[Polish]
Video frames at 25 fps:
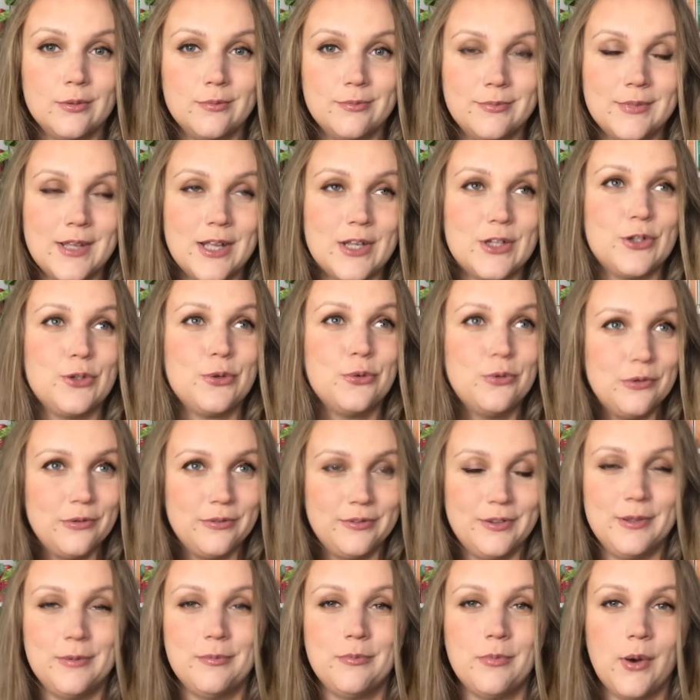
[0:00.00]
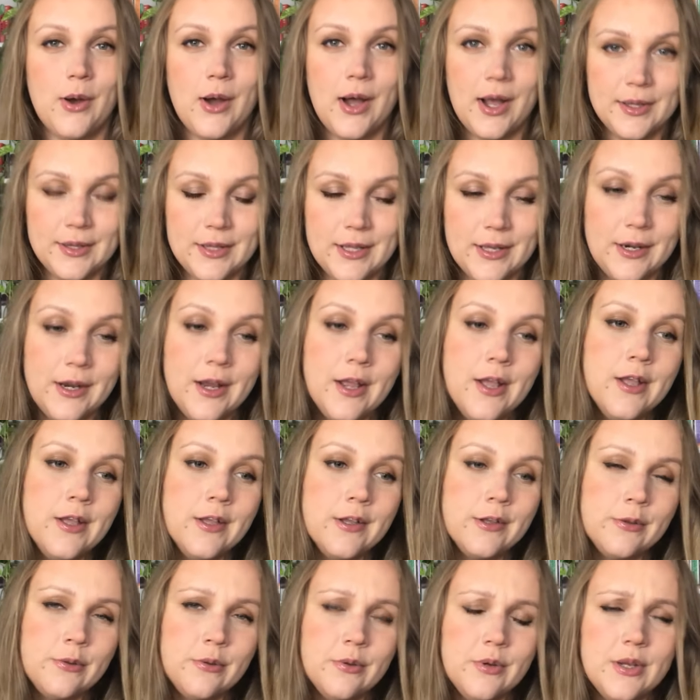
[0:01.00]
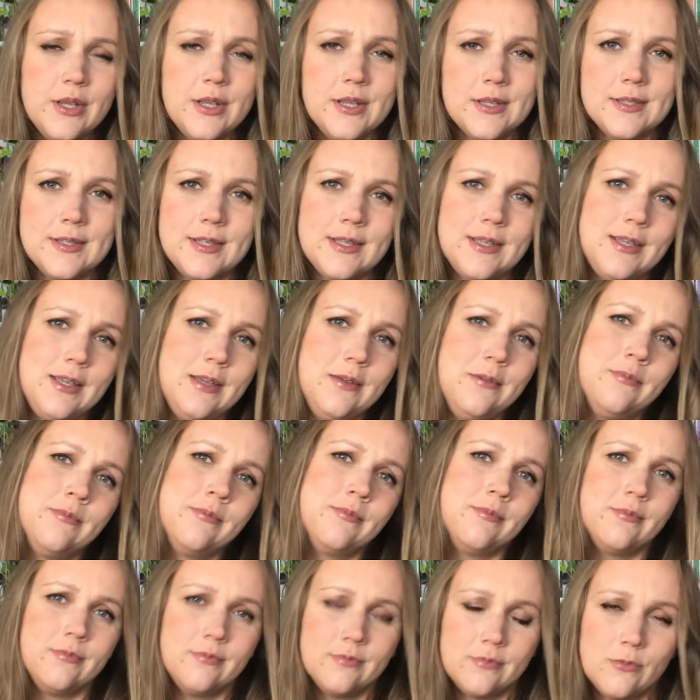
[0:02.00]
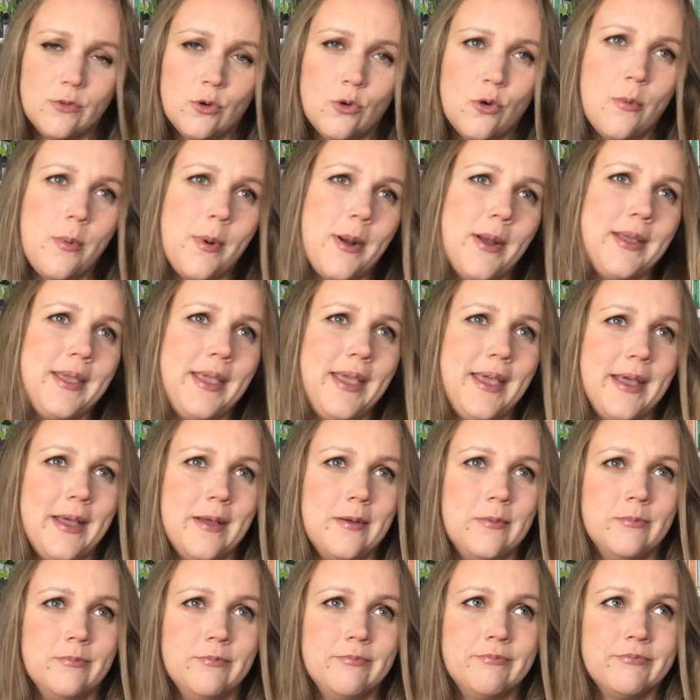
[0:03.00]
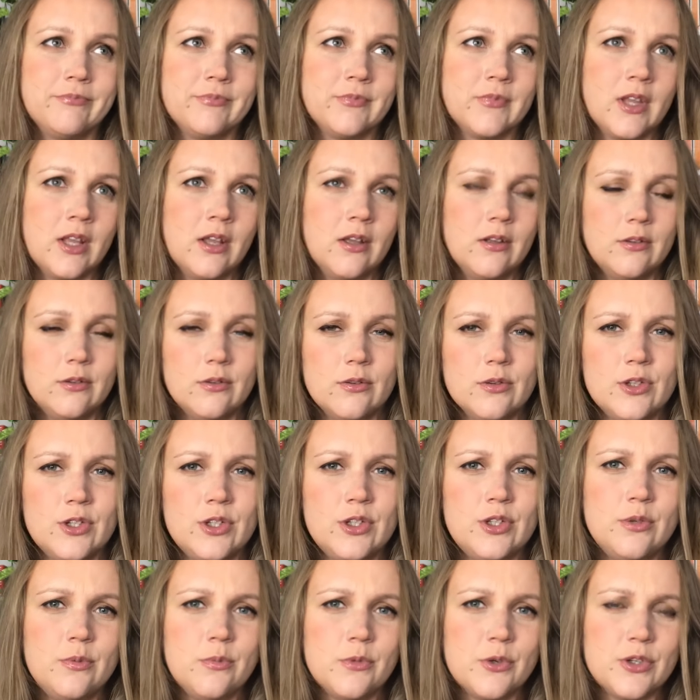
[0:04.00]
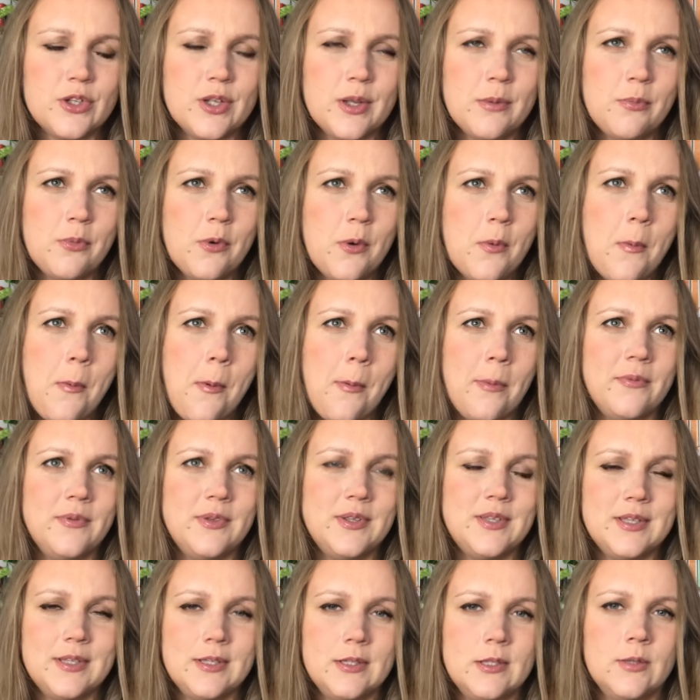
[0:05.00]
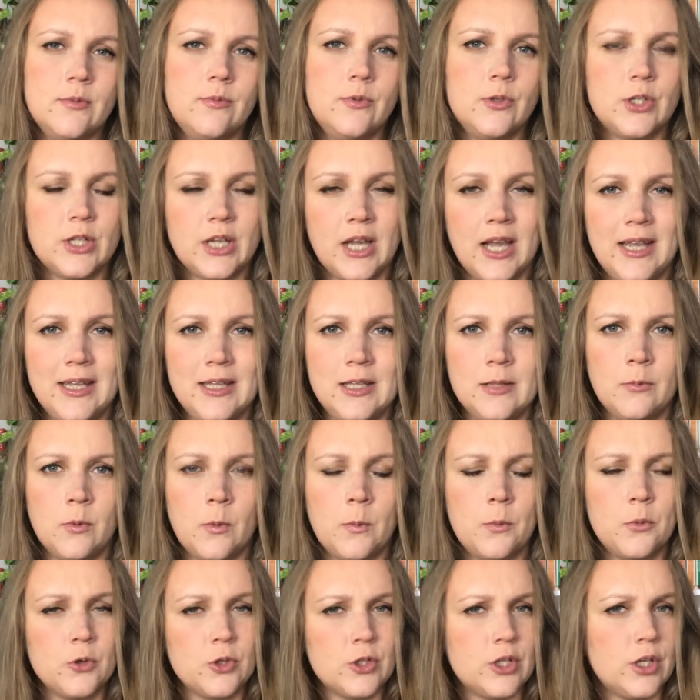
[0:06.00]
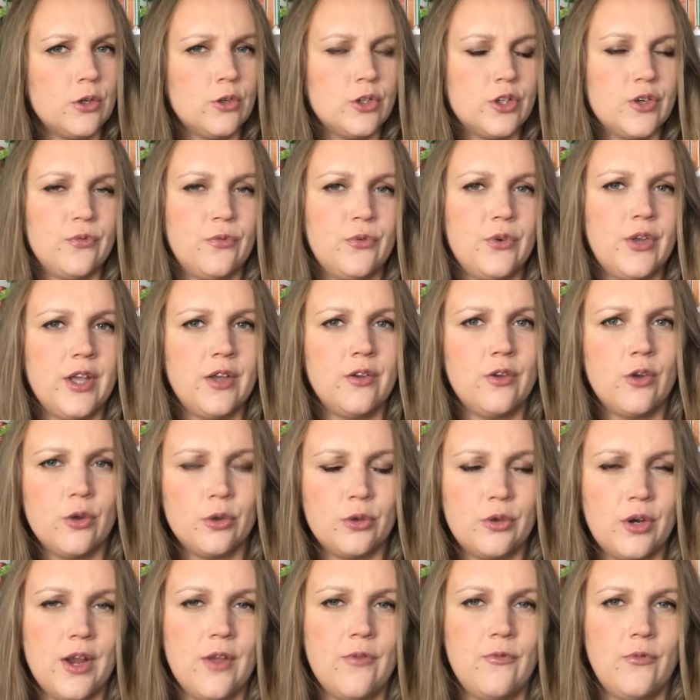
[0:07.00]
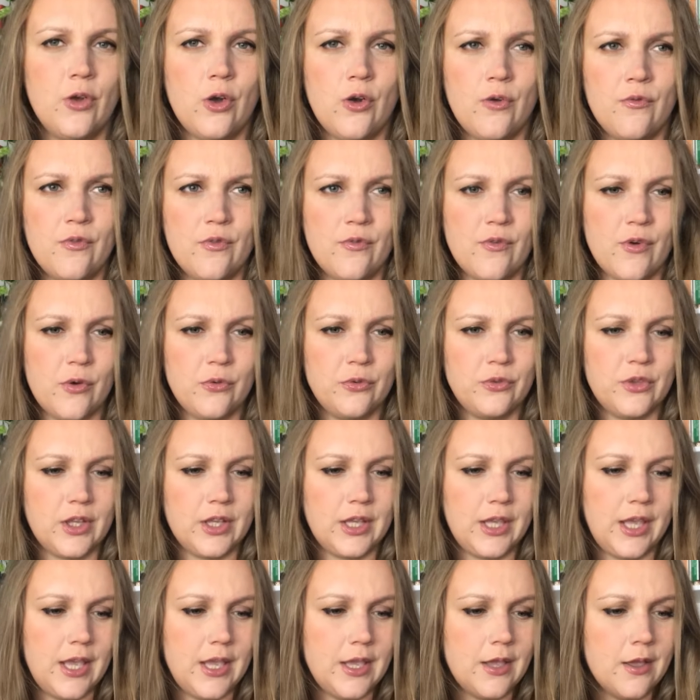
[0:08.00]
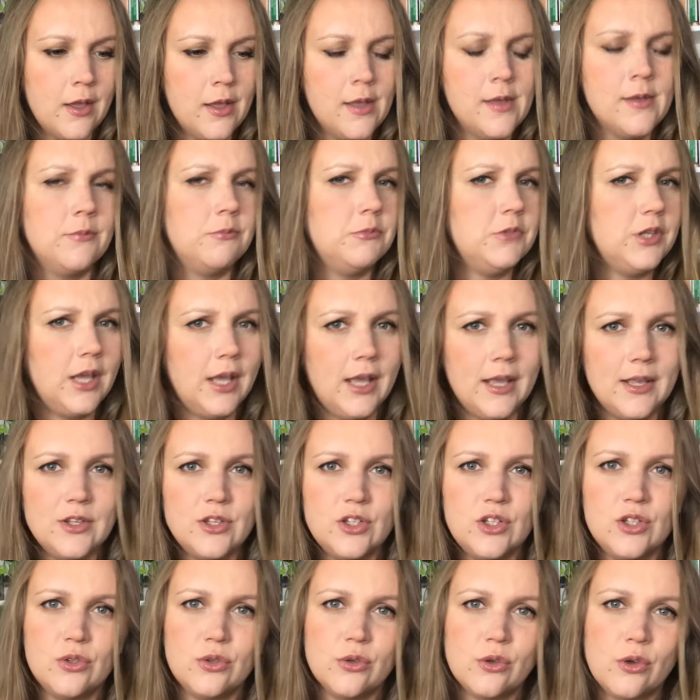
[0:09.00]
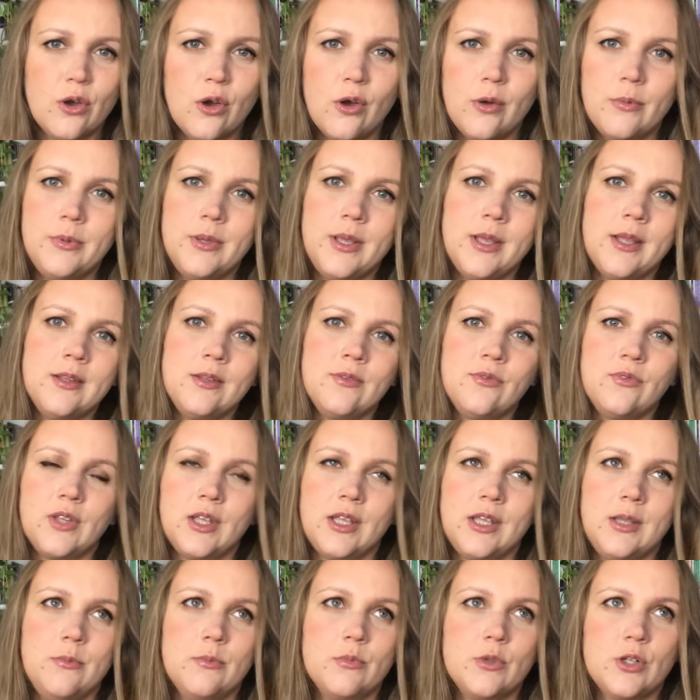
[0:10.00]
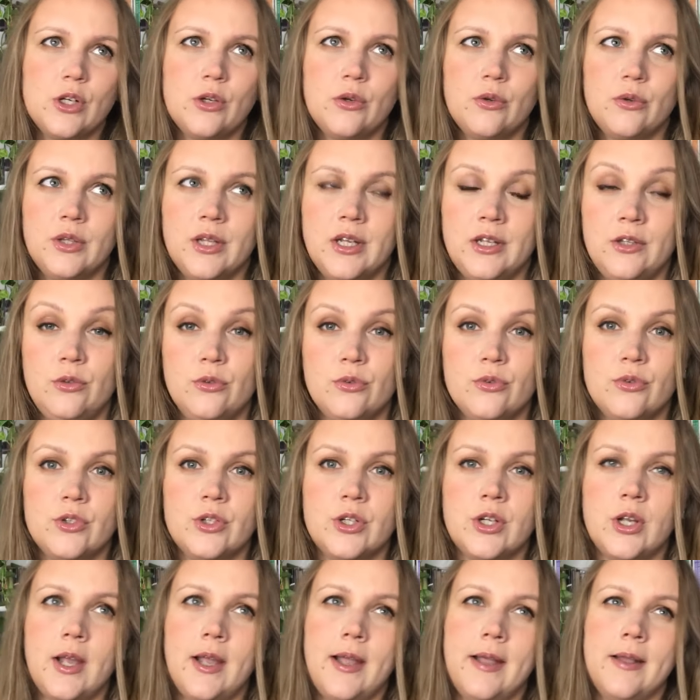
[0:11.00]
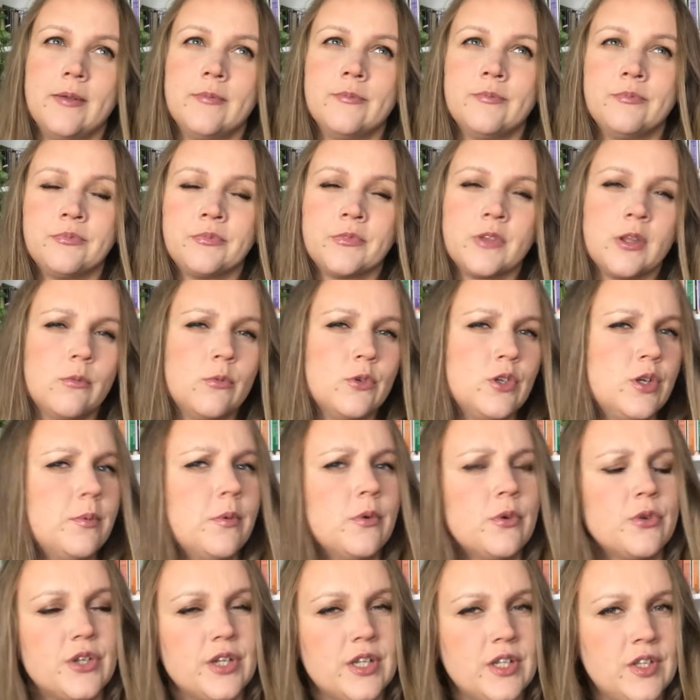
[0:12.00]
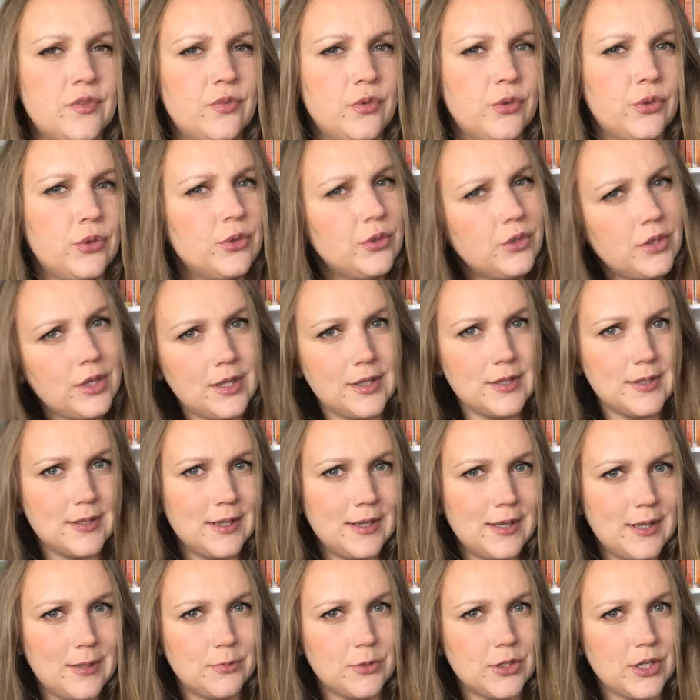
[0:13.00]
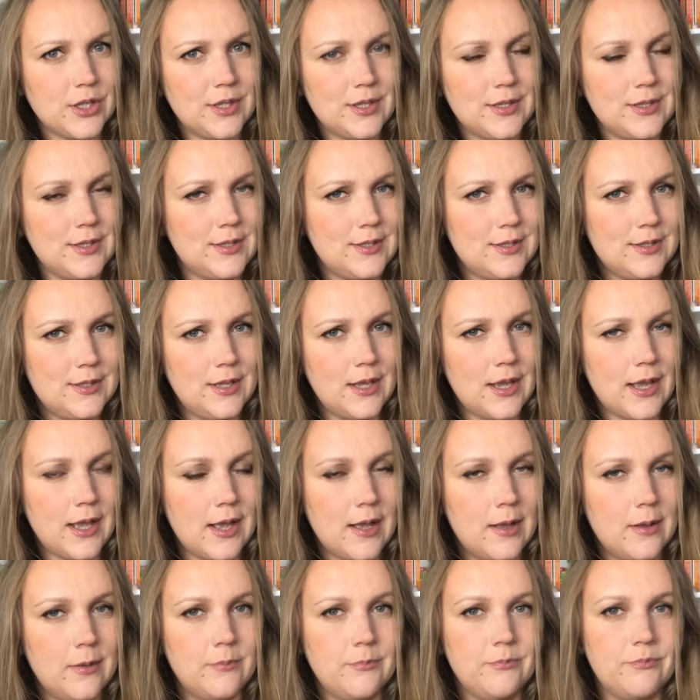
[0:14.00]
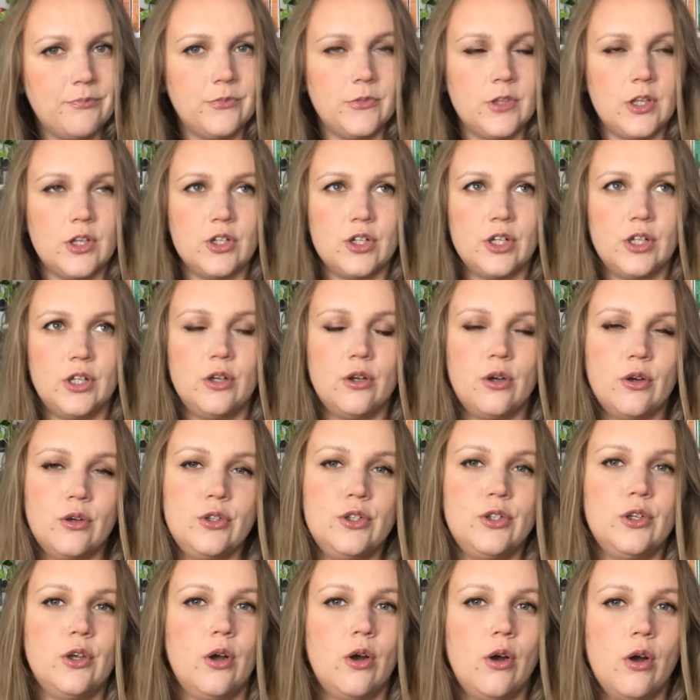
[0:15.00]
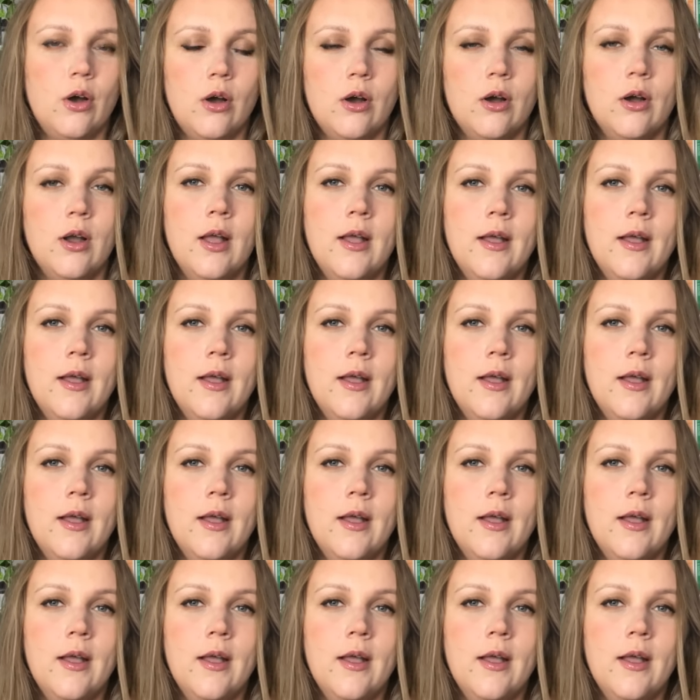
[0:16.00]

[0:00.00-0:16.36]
nasz główny bohater, który jest takim chłopakiem dość, można byłoby powiedzieć, zwyczajnym, oprócz tego, że wujek go trochę wychowywał w takiej niechęci do kobiet, w takim przekonaniu, że może małżeństwo to nie jest najlepsza decyzja, mm, jeżeli chodzi o